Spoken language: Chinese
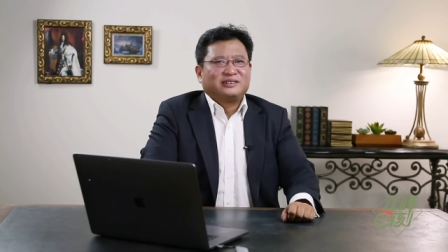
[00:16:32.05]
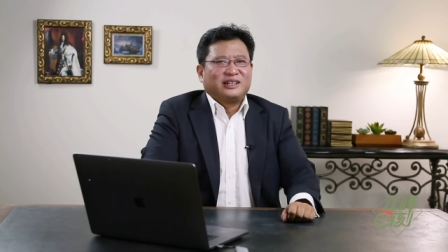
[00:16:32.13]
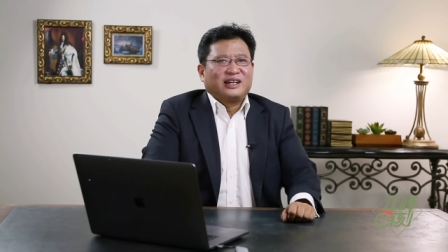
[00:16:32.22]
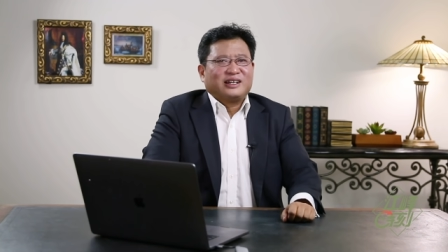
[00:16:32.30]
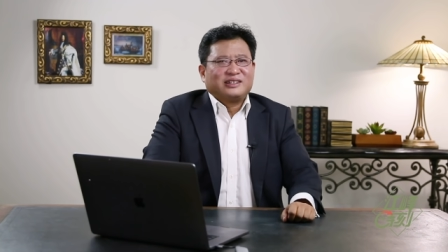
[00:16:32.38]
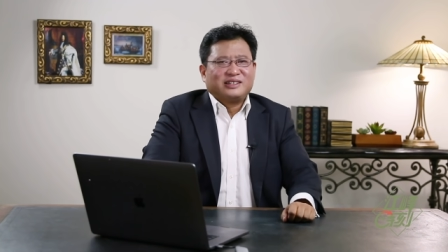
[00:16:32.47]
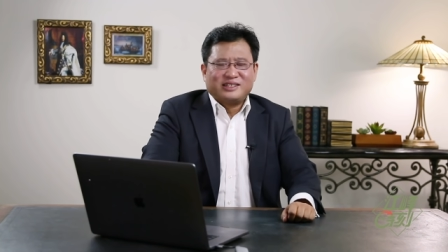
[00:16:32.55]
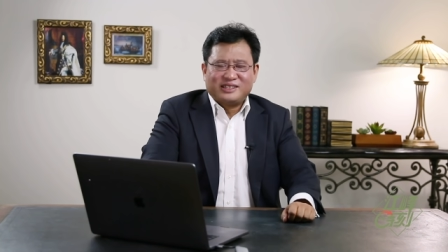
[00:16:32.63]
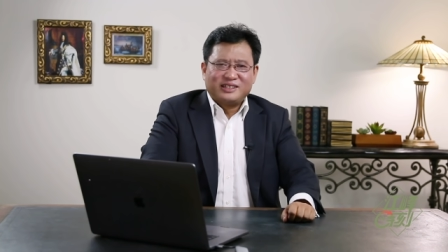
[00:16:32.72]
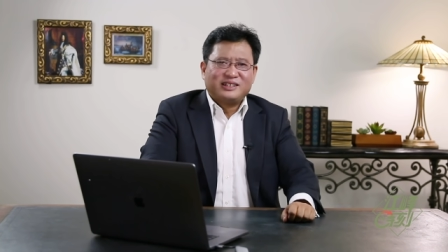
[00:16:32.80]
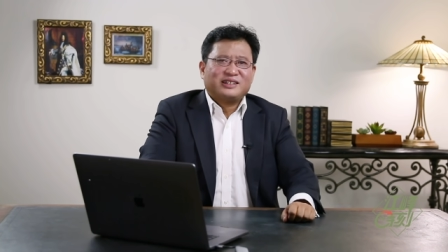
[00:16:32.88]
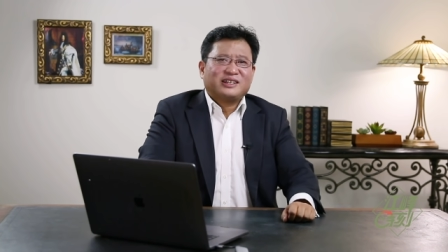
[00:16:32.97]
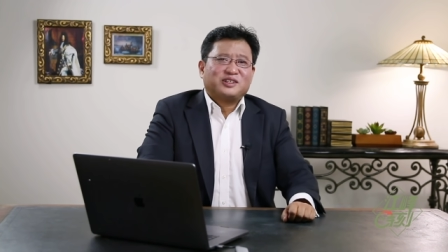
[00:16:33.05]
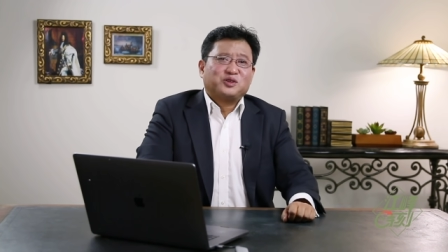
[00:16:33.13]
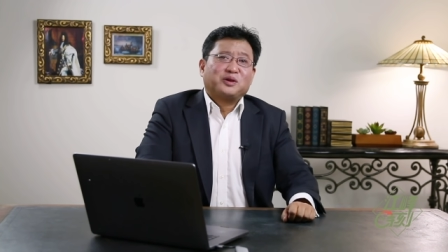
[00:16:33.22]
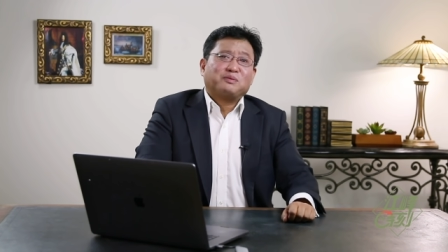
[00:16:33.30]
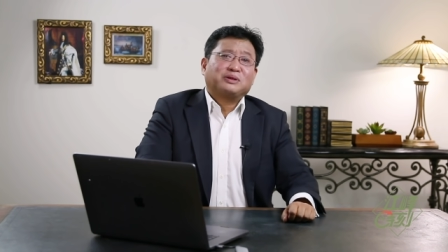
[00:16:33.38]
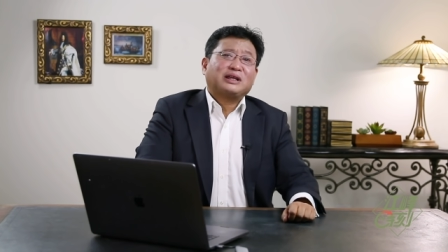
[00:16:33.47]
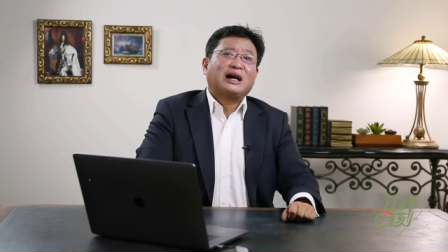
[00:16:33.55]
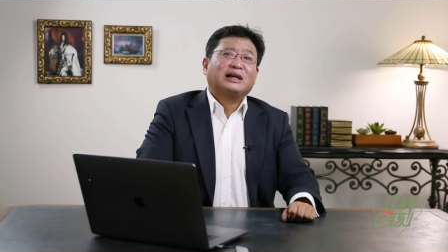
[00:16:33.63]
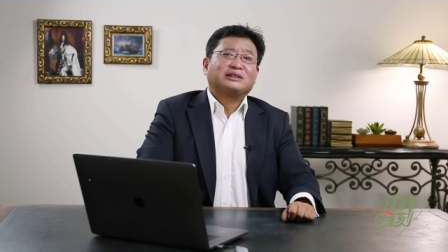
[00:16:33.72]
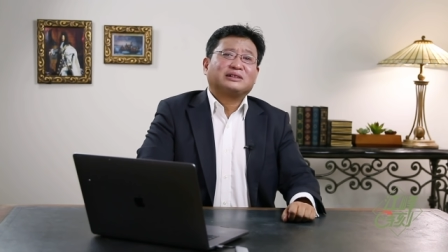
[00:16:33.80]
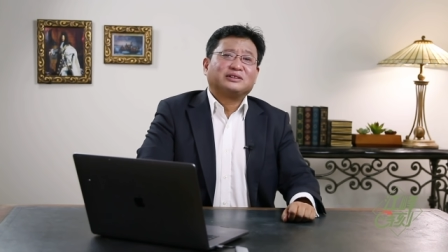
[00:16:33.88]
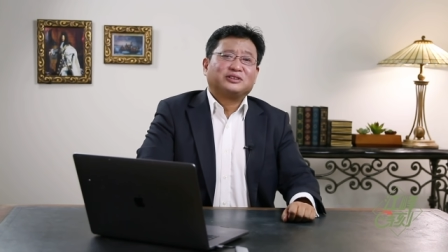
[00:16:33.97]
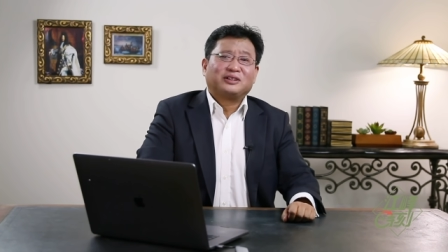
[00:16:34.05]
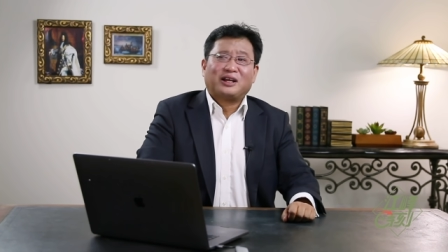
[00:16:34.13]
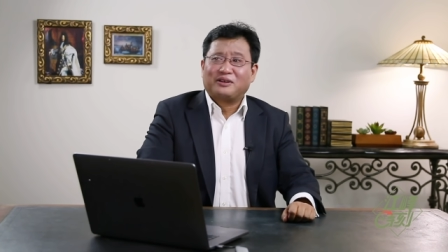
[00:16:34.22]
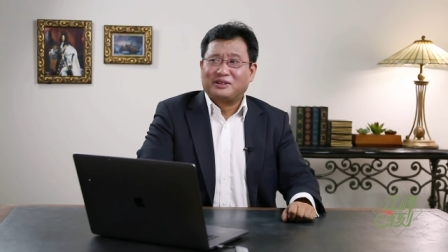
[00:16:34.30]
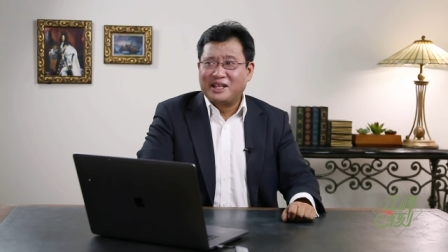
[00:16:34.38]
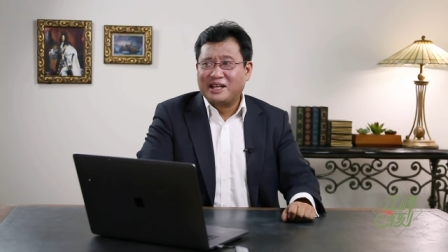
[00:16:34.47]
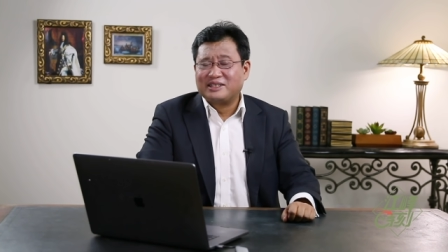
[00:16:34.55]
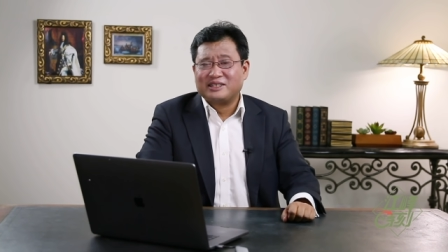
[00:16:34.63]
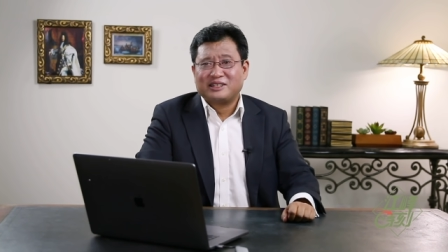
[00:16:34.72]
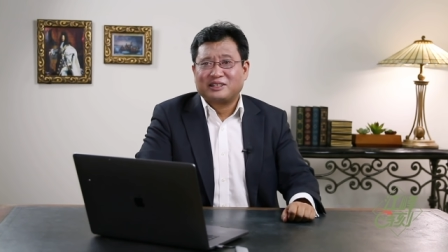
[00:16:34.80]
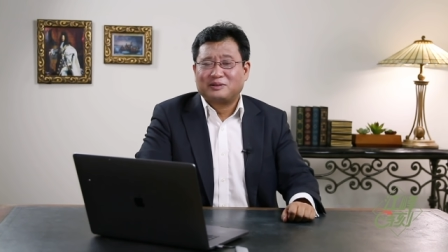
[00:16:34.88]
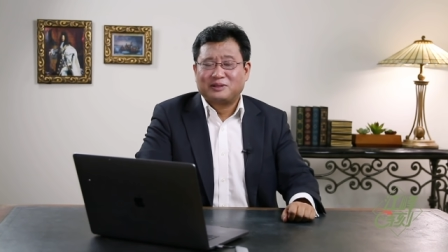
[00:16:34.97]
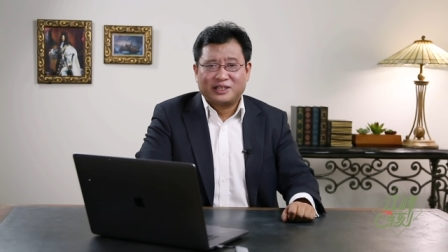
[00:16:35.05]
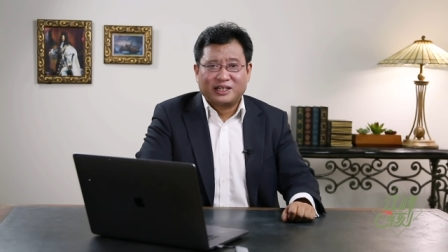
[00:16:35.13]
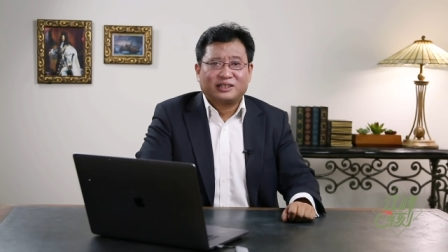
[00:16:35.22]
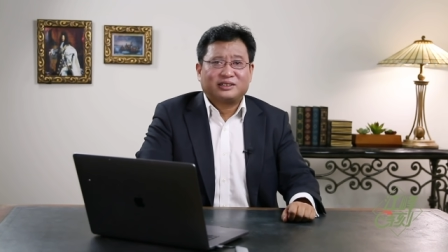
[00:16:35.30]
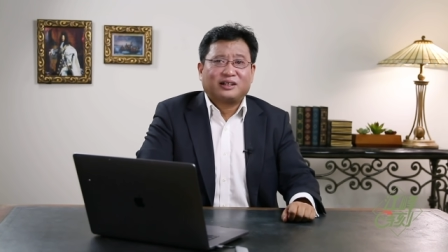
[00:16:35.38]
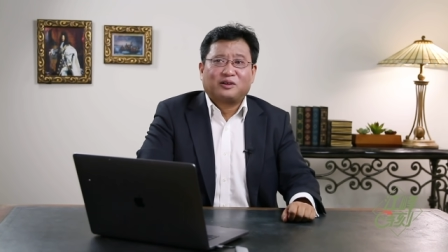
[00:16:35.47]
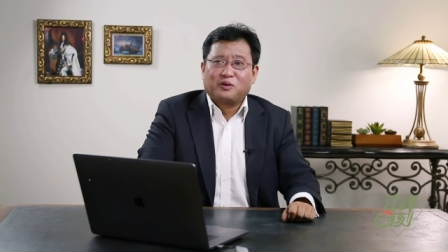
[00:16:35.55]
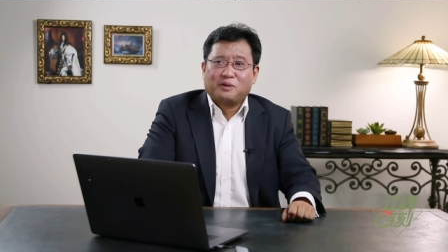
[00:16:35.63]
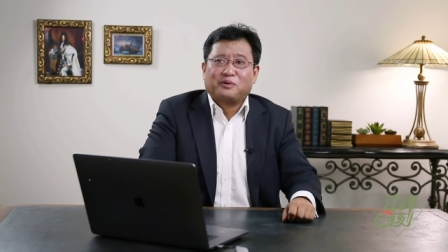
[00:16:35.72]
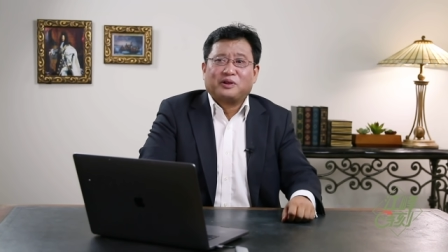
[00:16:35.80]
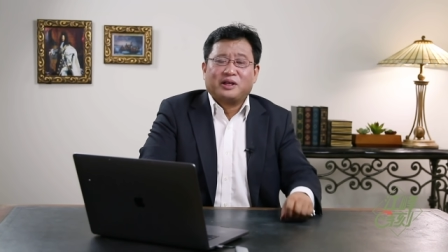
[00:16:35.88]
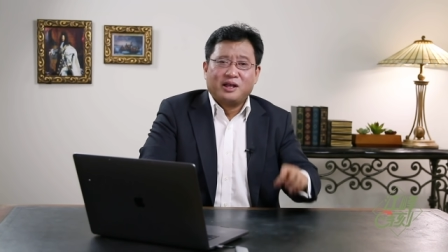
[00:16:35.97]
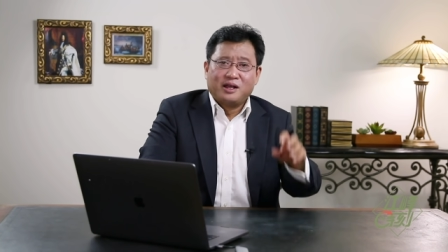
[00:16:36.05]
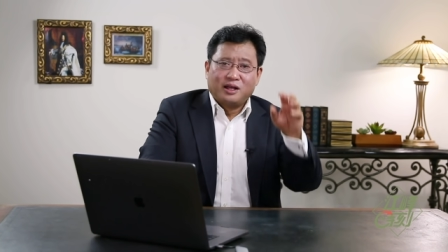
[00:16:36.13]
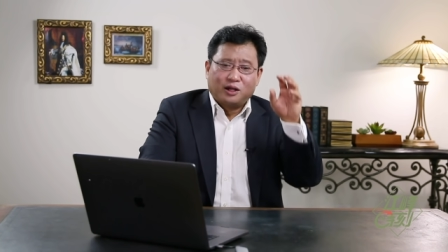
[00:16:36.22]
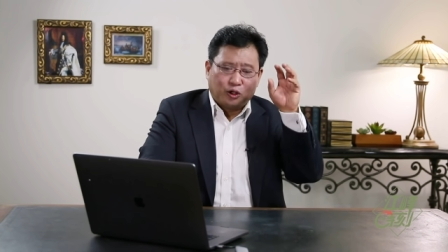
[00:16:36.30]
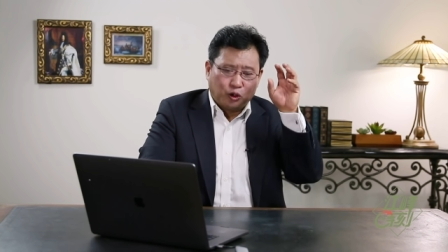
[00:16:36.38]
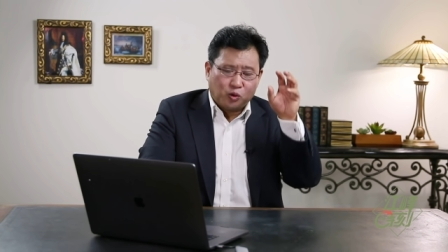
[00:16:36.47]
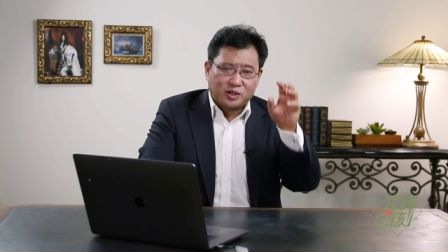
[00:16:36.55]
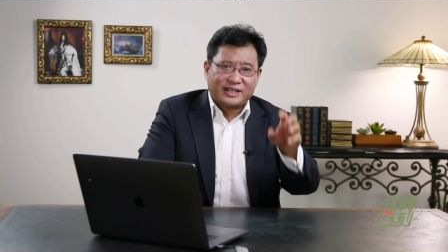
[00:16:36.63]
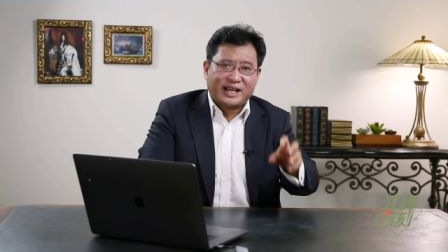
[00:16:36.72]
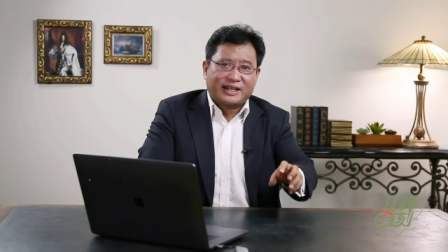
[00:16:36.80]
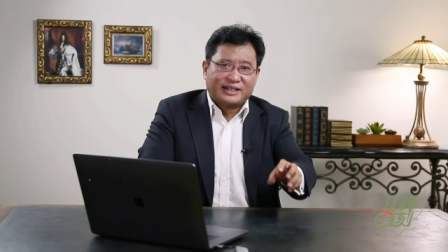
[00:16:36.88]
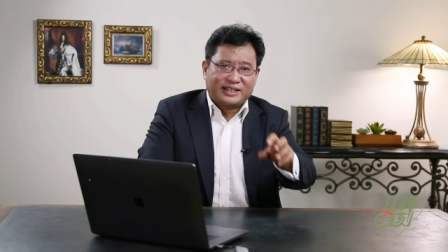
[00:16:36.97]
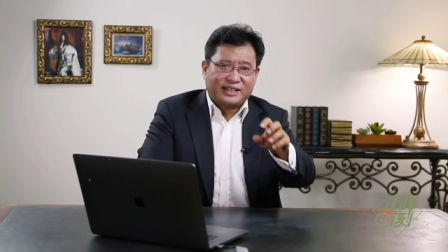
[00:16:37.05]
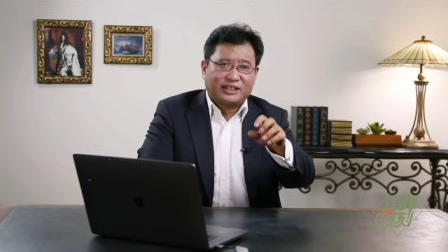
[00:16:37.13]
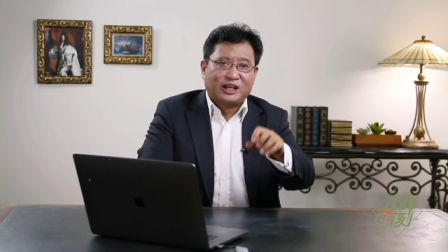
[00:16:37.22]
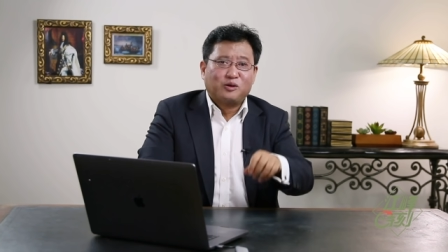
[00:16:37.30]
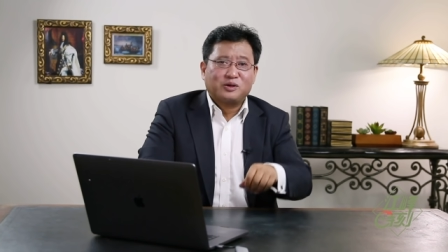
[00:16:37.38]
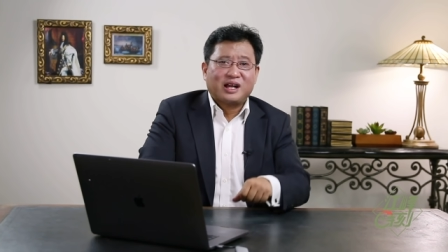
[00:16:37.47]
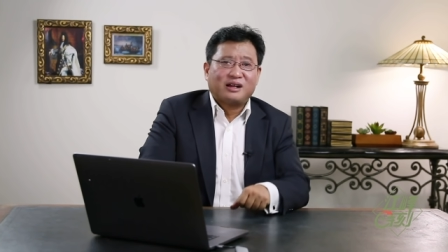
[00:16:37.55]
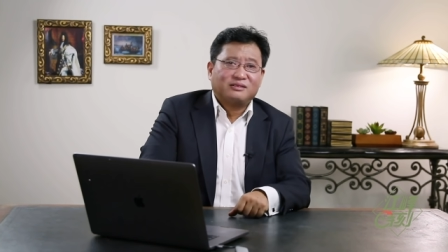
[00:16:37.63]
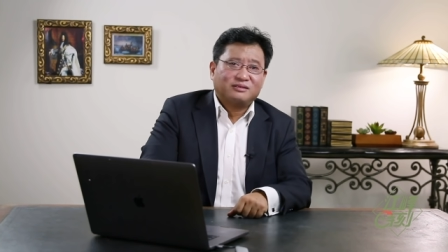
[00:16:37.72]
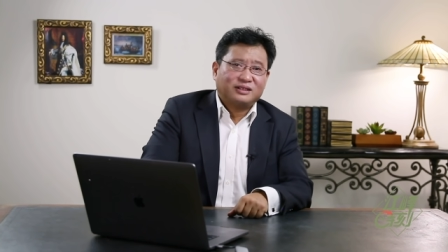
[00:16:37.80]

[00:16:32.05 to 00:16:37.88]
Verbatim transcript: 哎，你心里呢就会不踏实，就老惦记着这个事儿会不会落在你的头上，